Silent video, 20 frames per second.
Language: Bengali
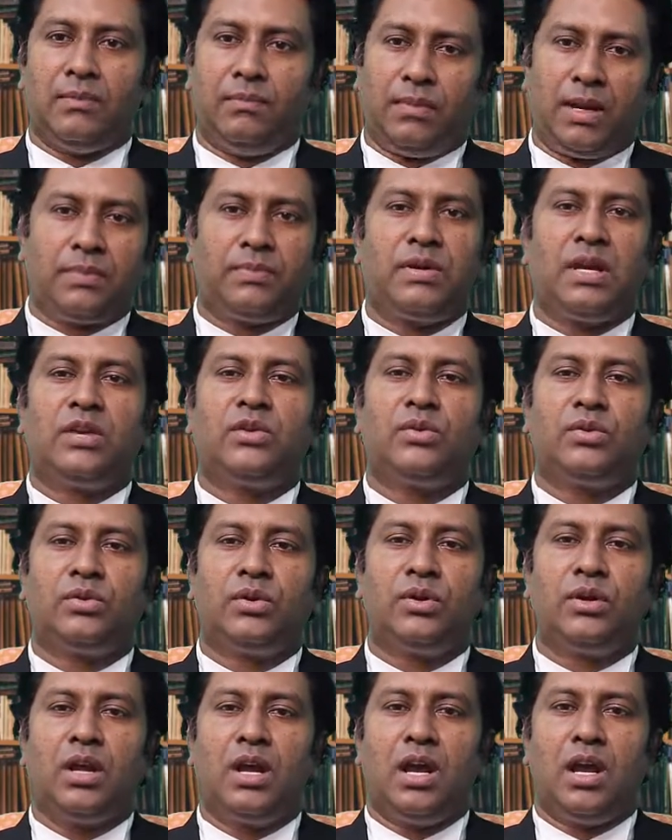ব্যবসায়ী
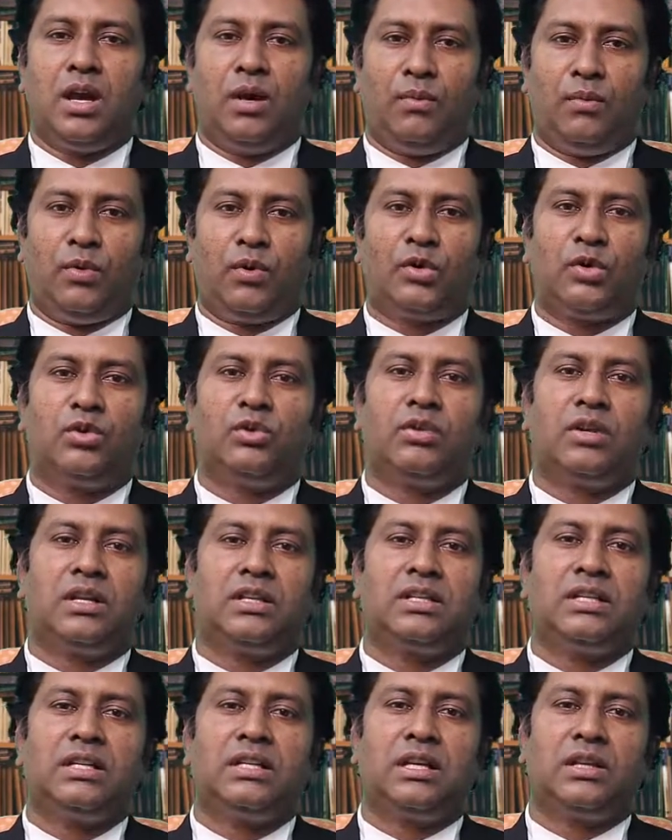সুজন বসুন্ধরা
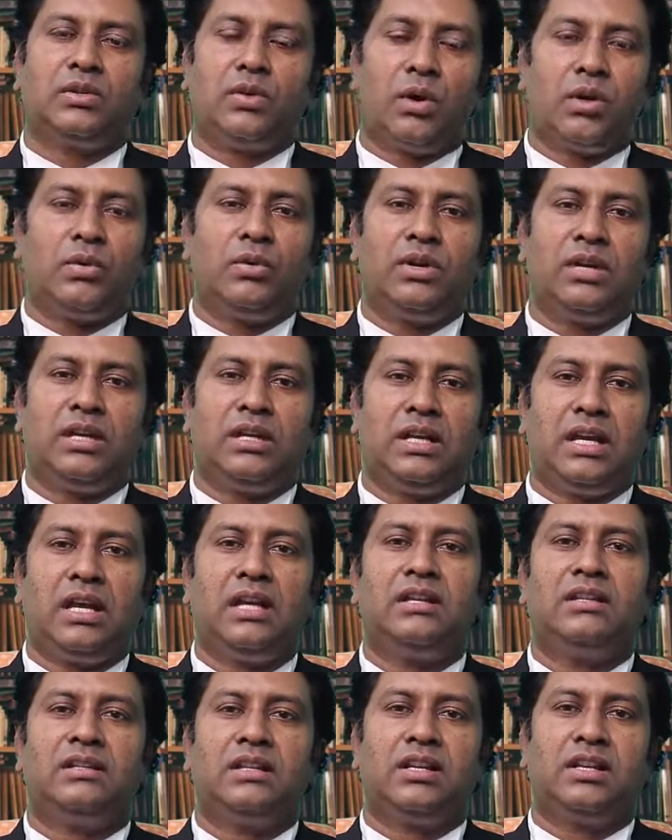সিটিতে তখনই গিয়ে
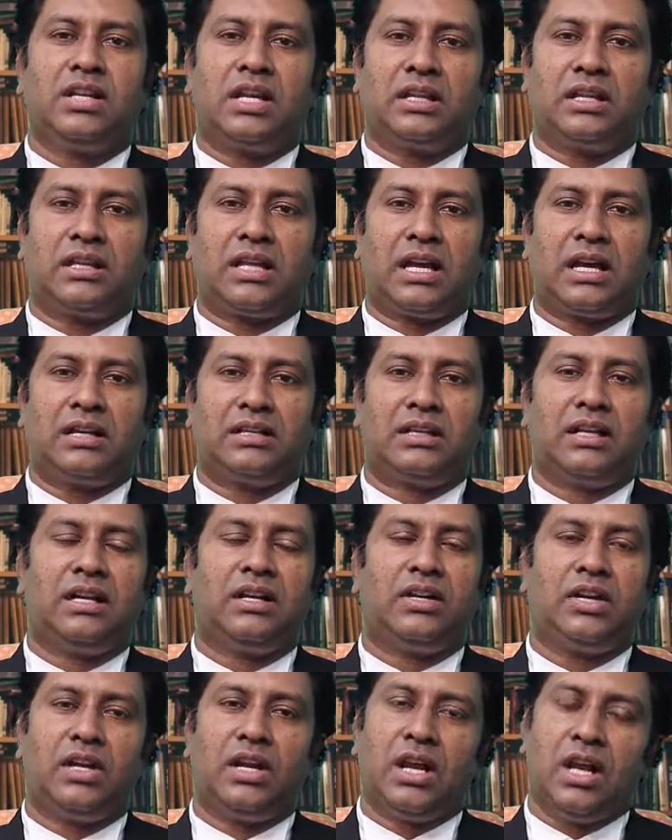স্ত্রীর সাথে থাকা
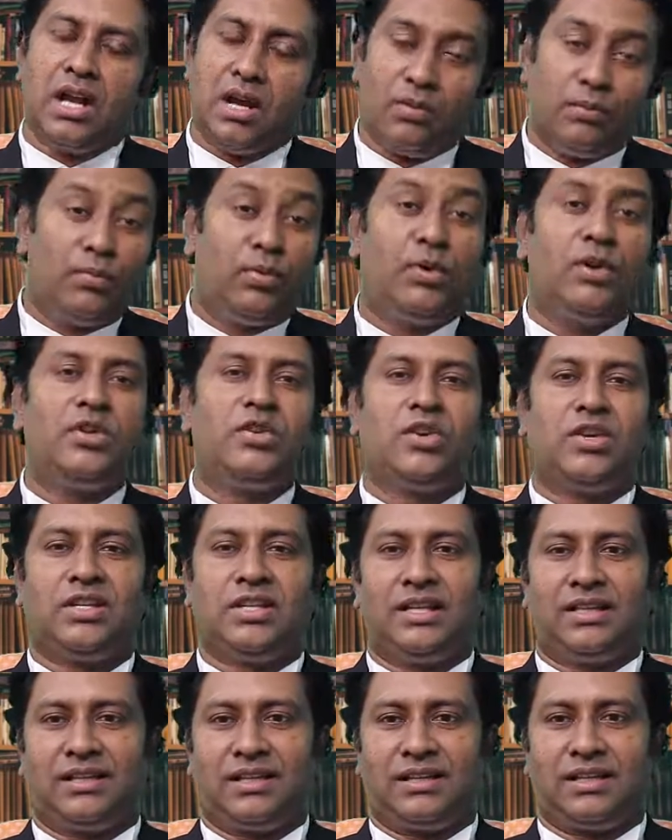ছেলেটির পরিচয়
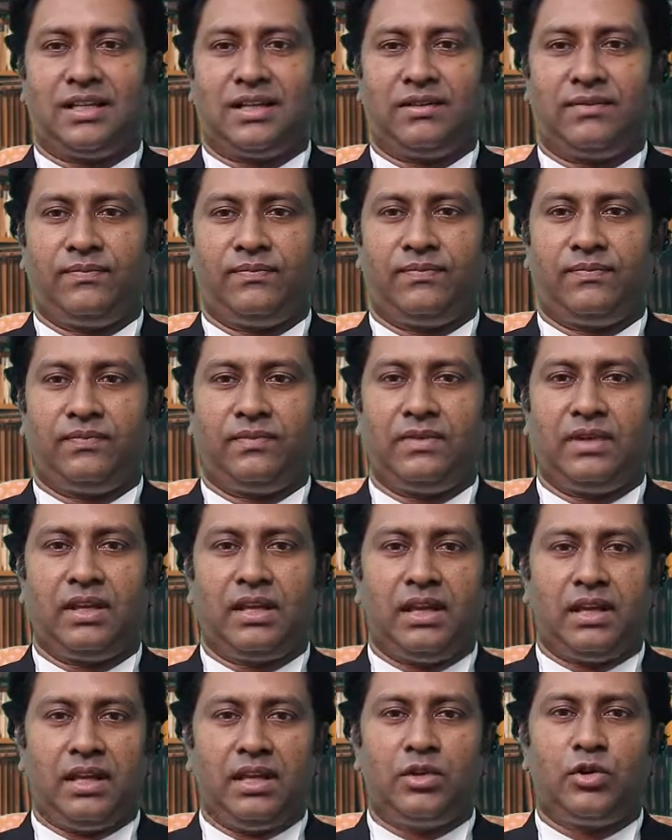জানতে চান
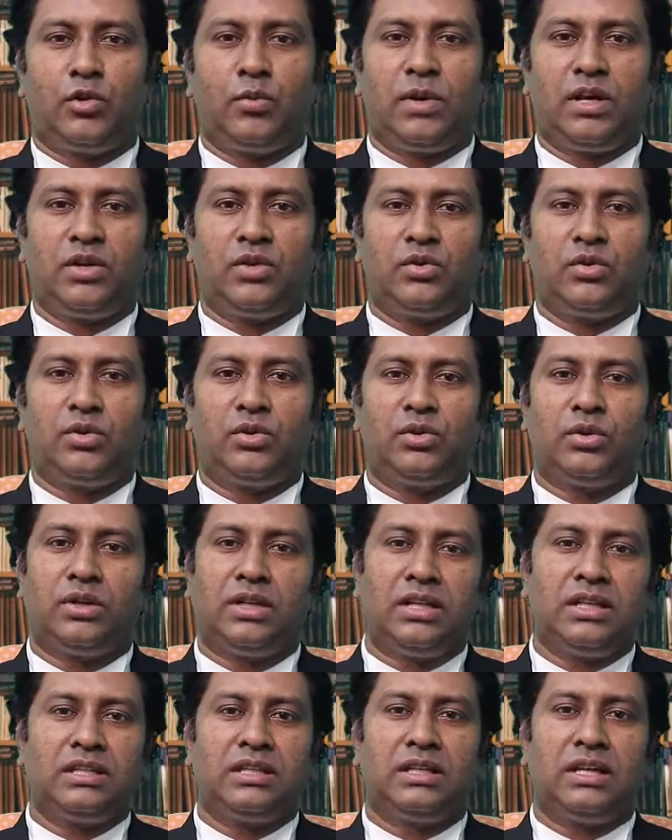এ সময়
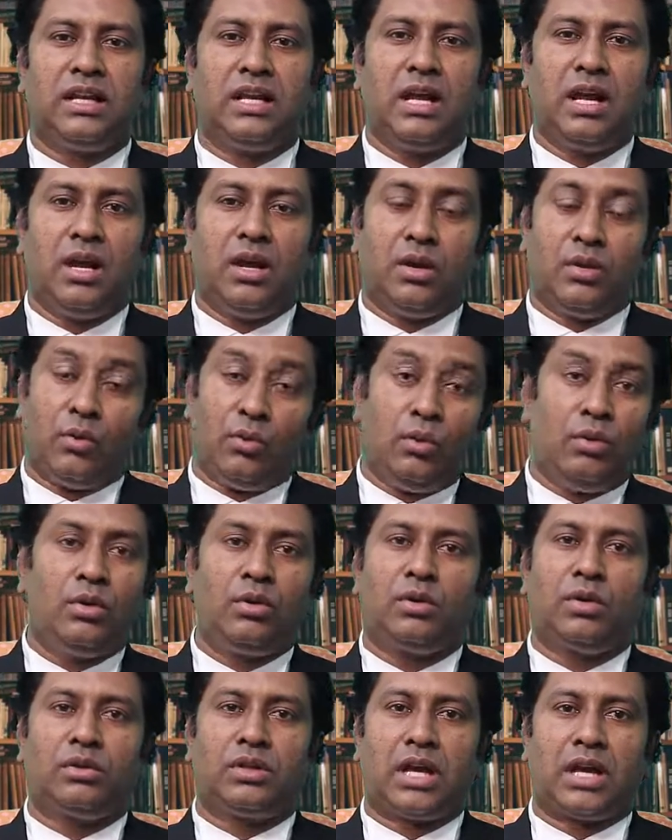সুজনের স্ত্রী
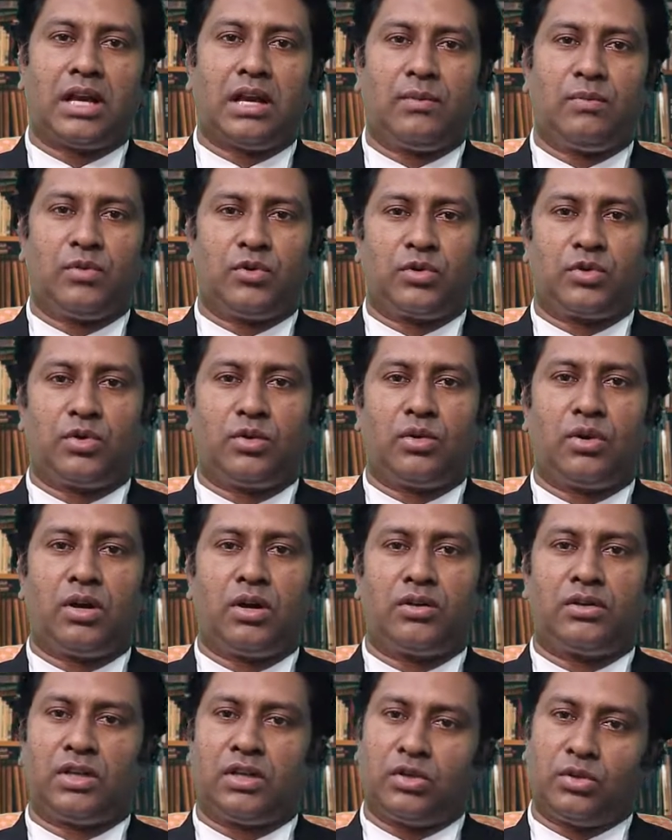উল্টো তাকে প্রশ্ন
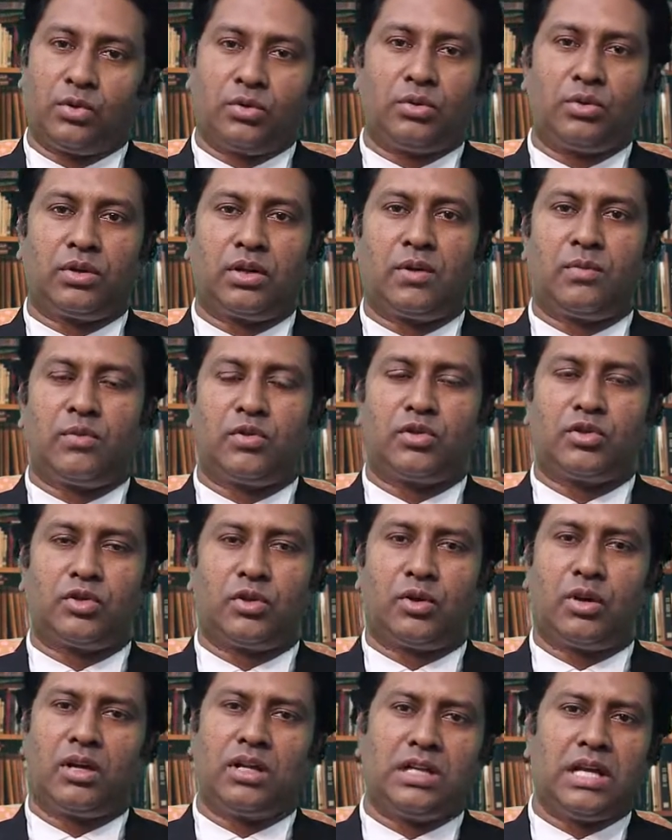করে অর্থাৎ সুজনকে প্রশ্ন
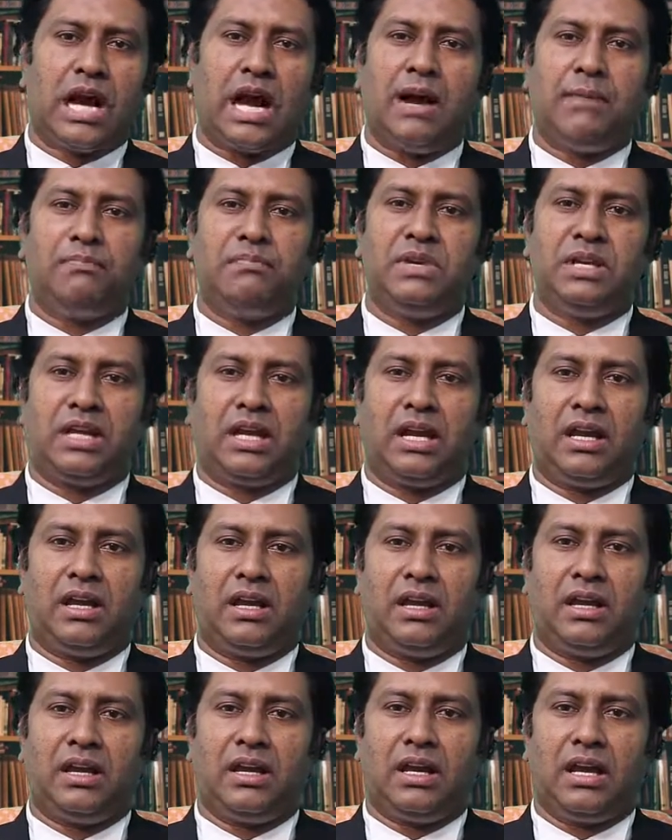করে যে আপনি কে
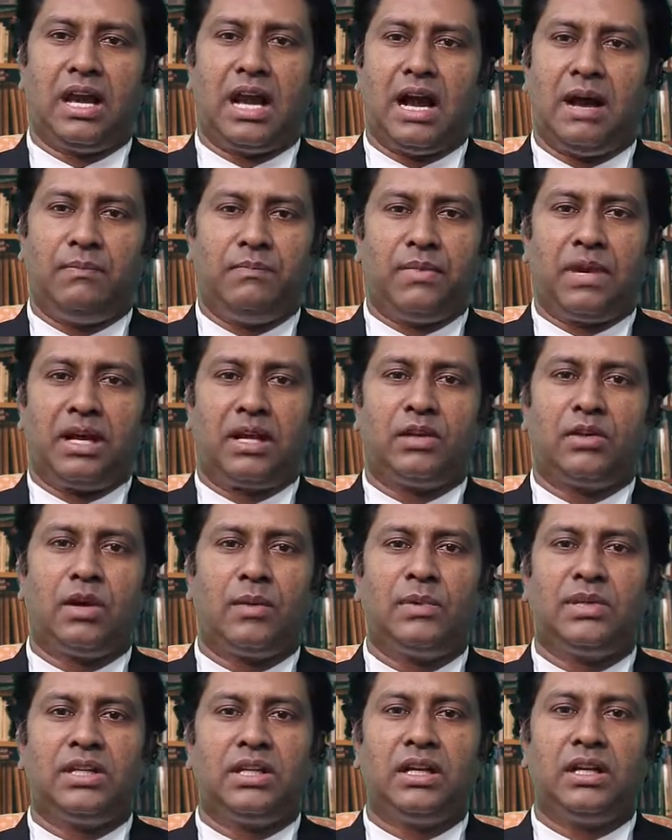আপনাকে তো
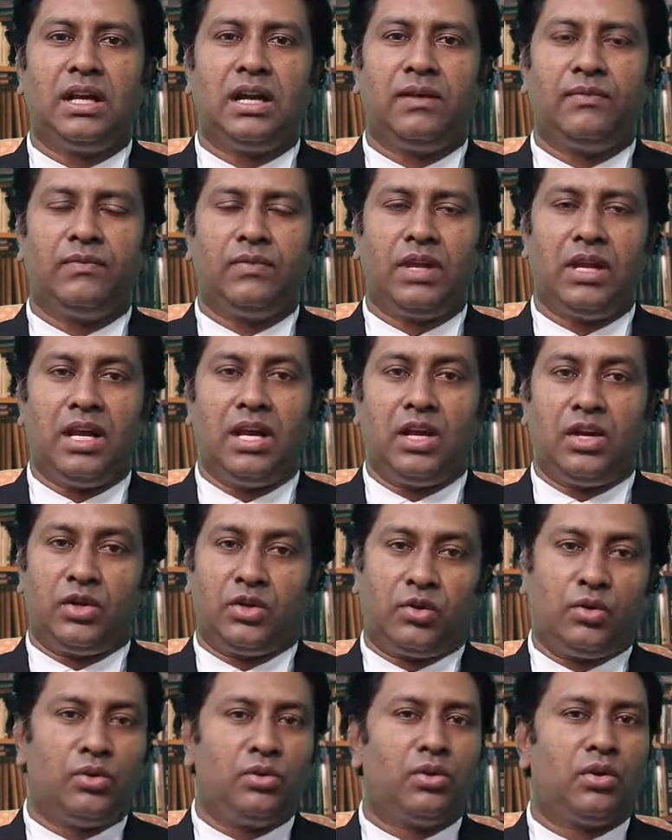আমি চিনি না
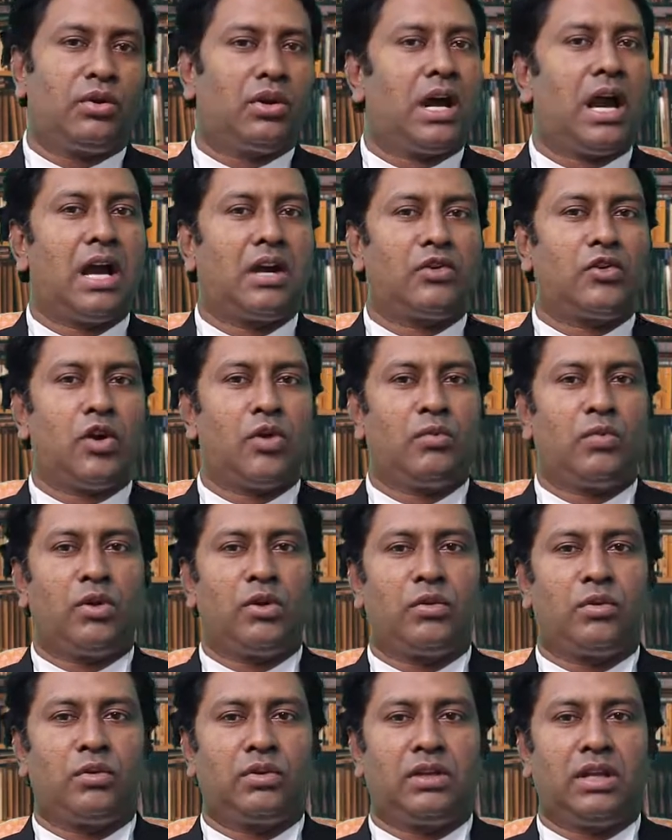সুজন রাগ
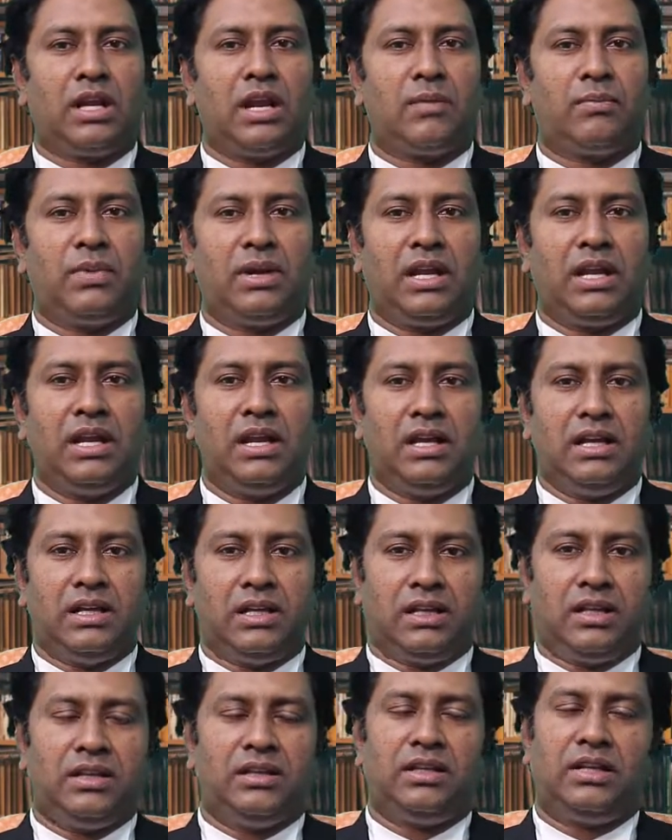সংবরণ করতে না পেরে
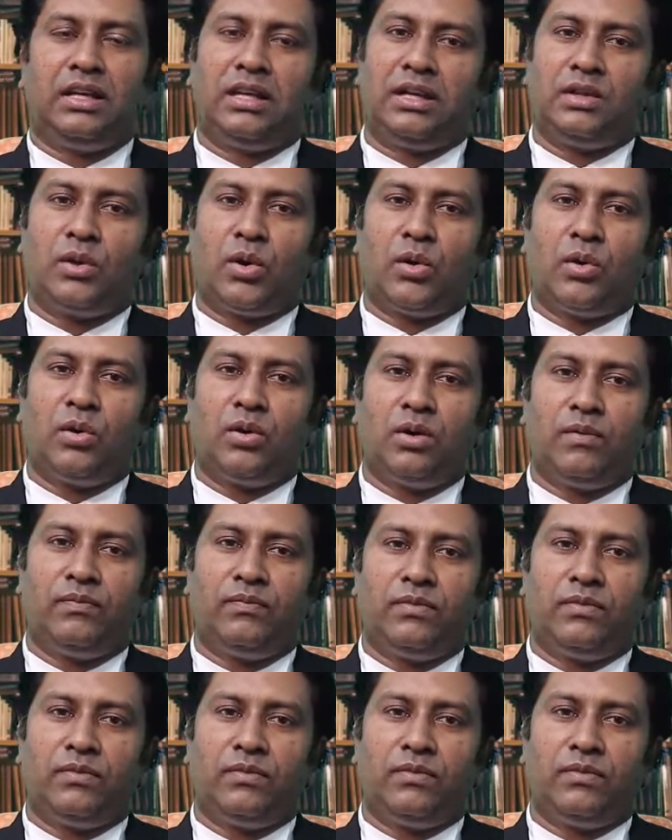স্ত্রীকে তখন